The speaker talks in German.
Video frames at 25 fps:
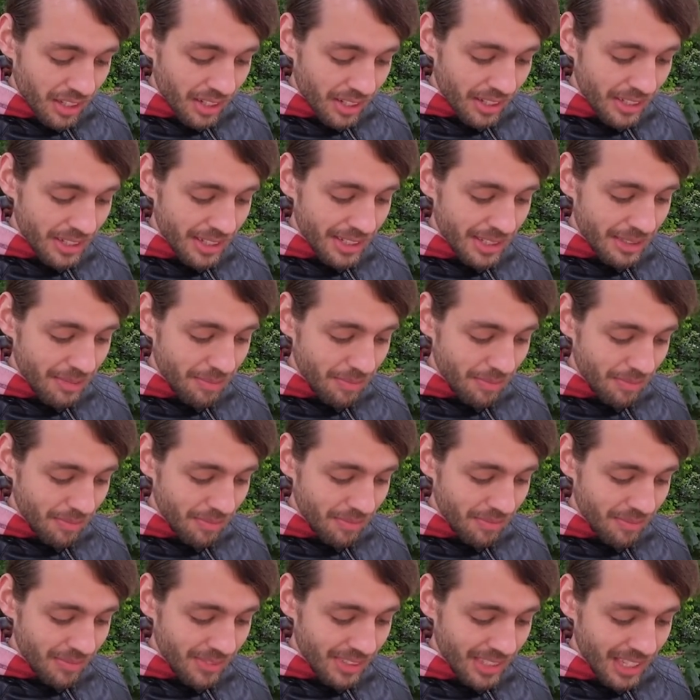
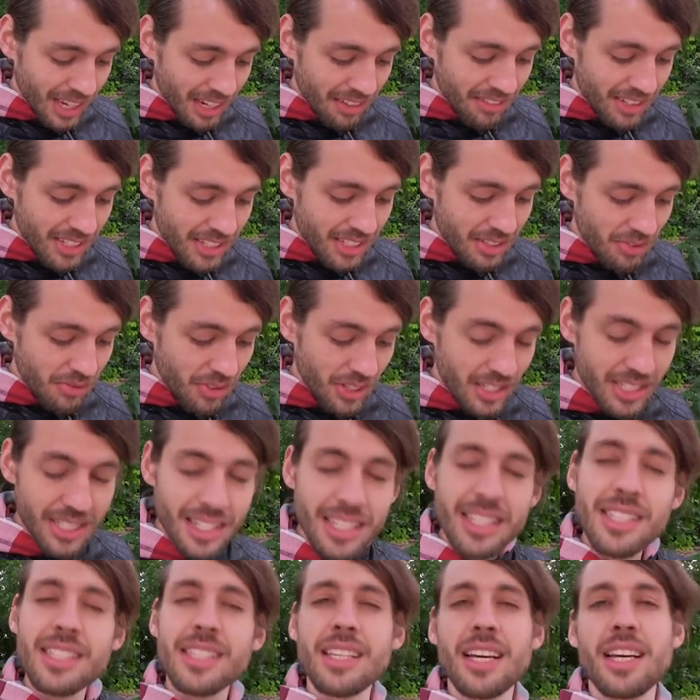Ähm, ja, was, was
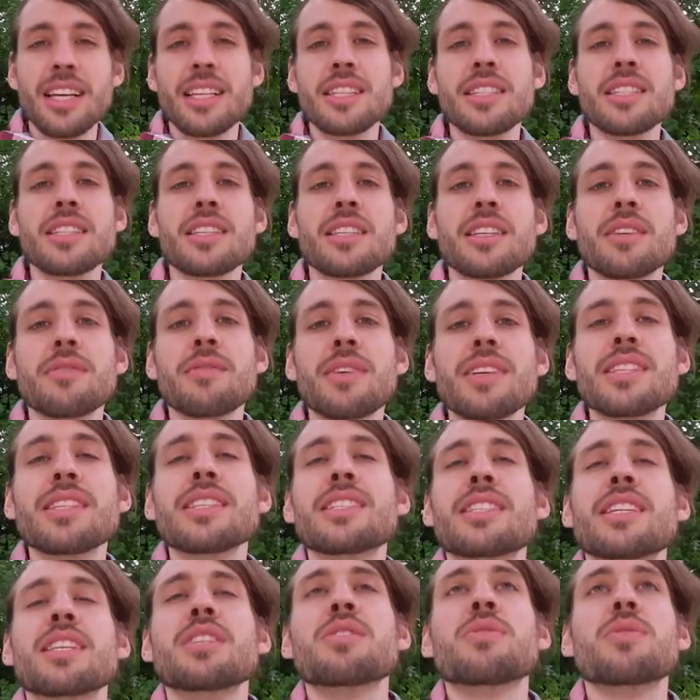ist das? Was
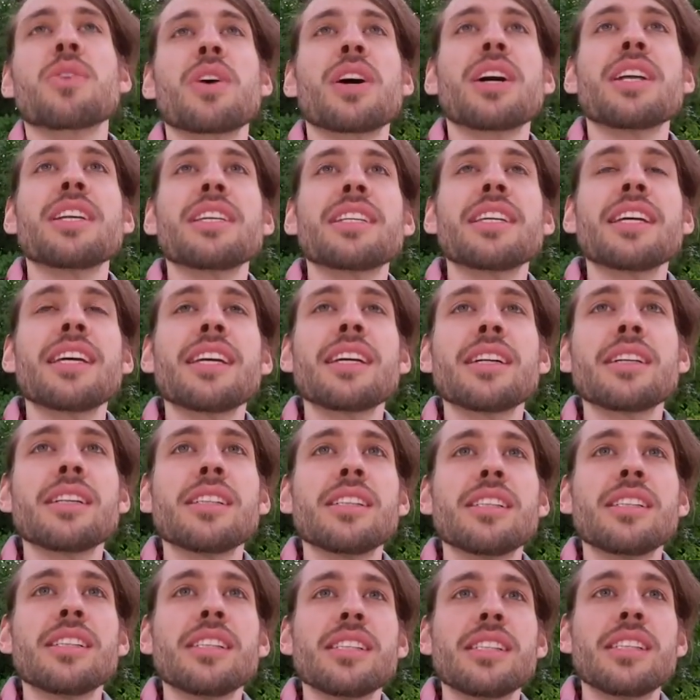ist das für ein Ding,
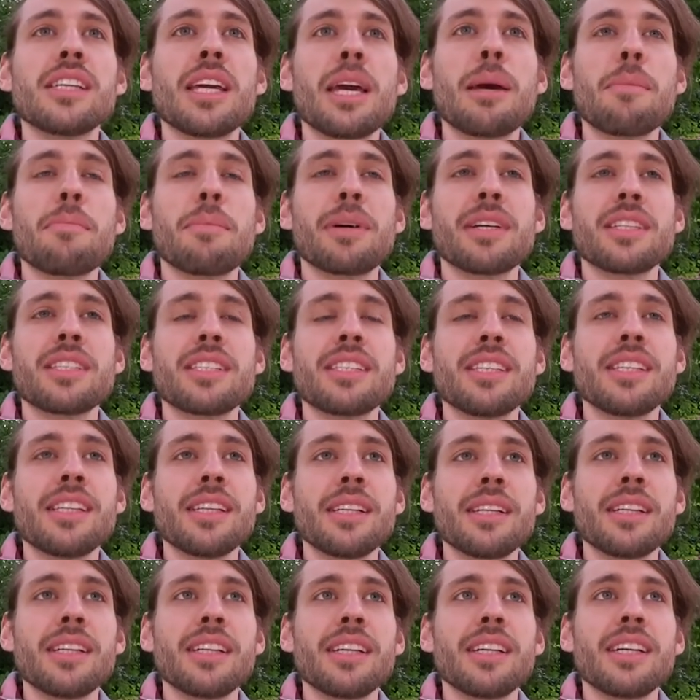die
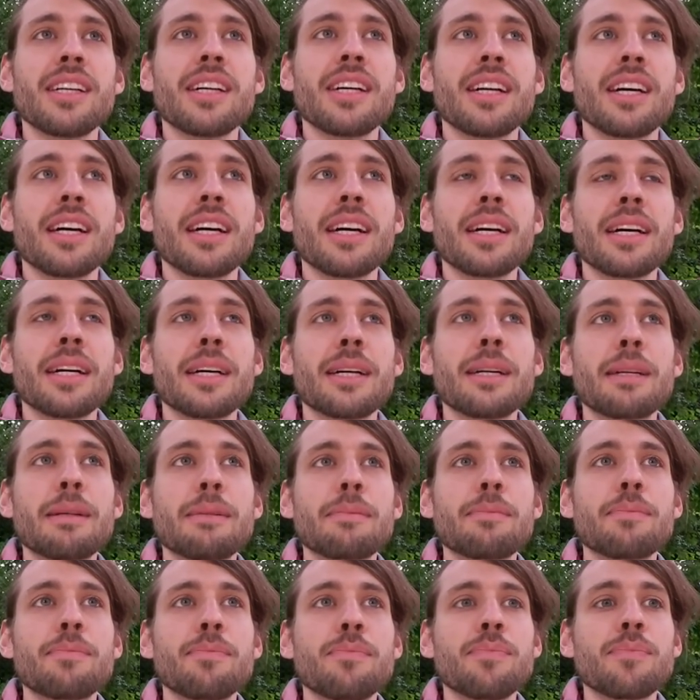Empathie?
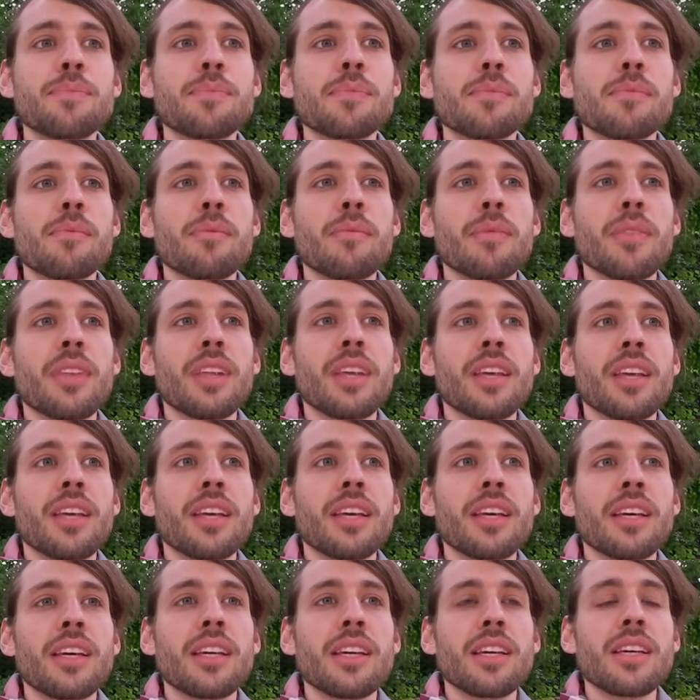Ähm,
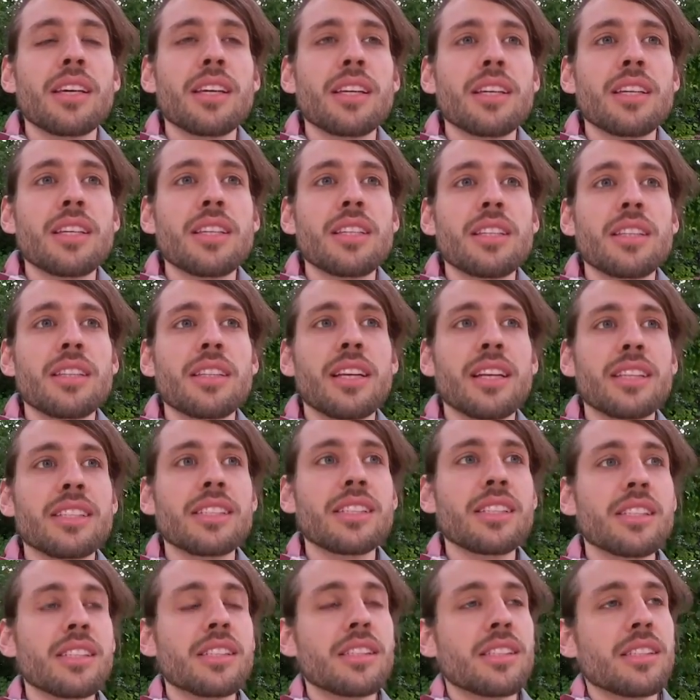das
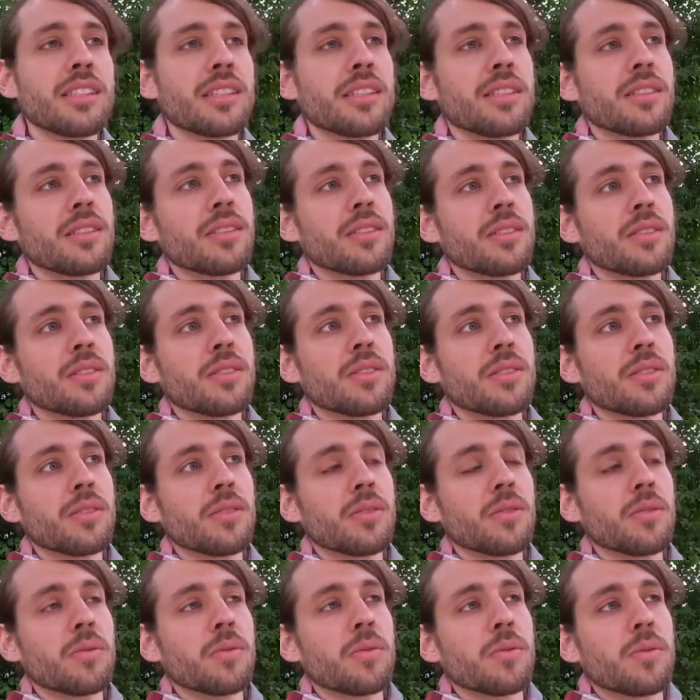ist
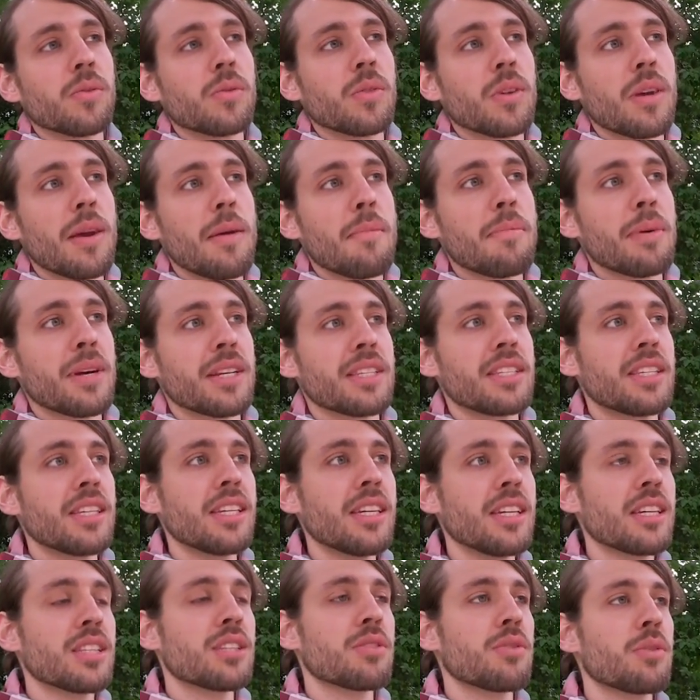
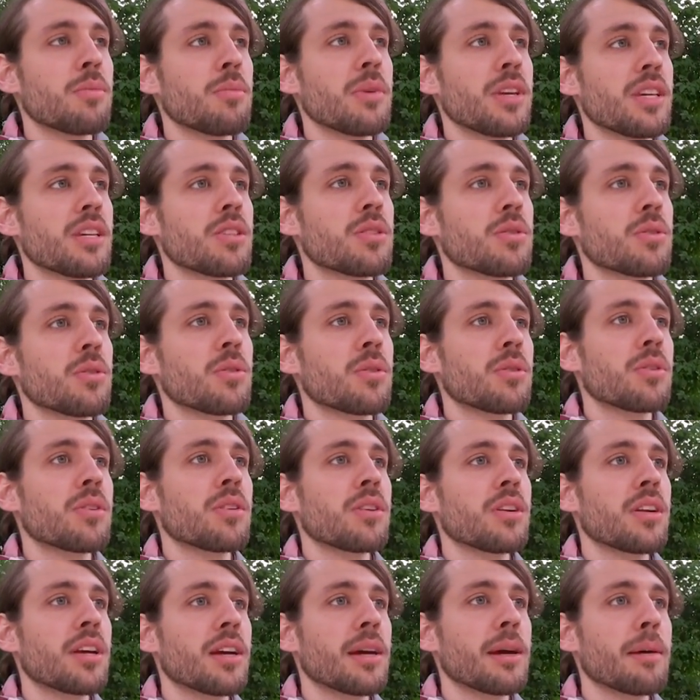Empathie ist für mich so
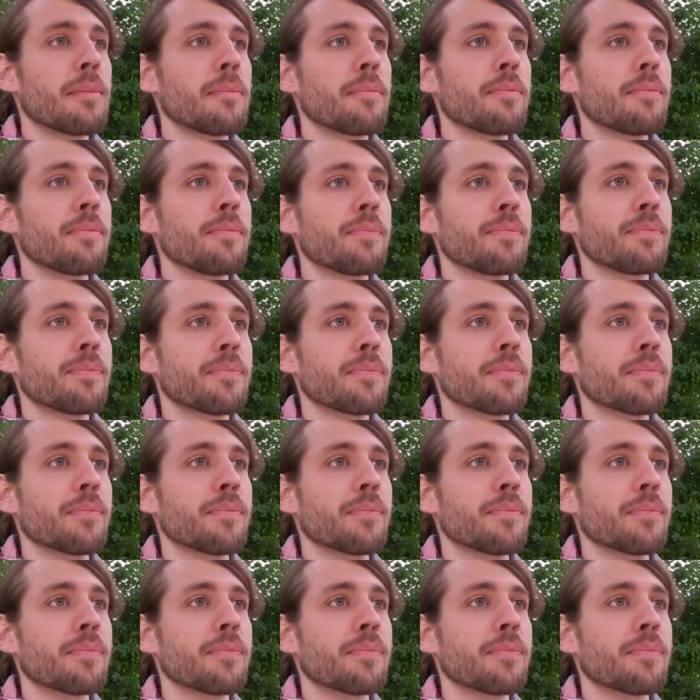ein, ähm,